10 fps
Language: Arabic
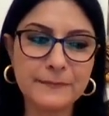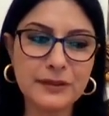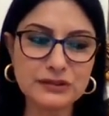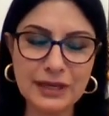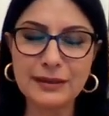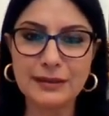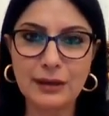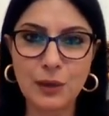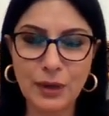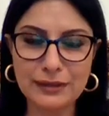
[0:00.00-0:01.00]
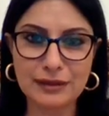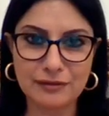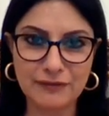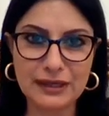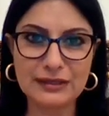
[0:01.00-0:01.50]
شيء او حدث
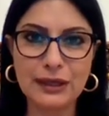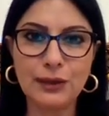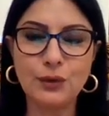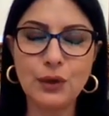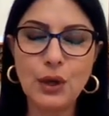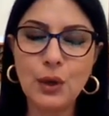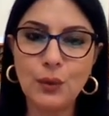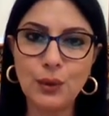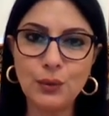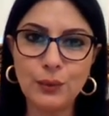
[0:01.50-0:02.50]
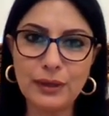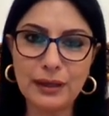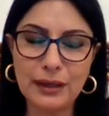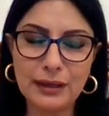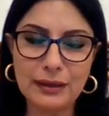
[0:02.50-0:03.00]
فلكي حلو وهو
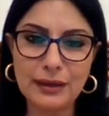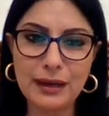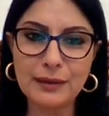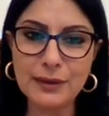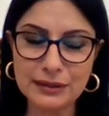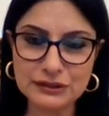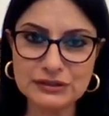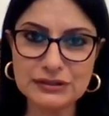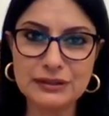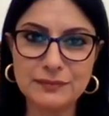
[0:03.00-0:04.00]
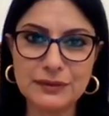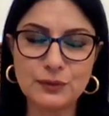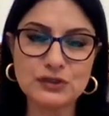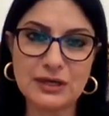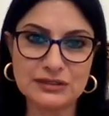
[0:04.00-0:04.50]
القمر الجديد
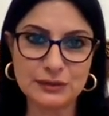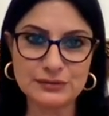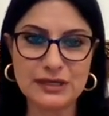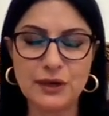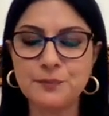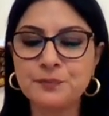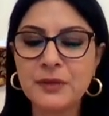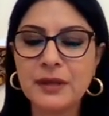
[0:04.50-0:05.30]
ببرج الجوزاء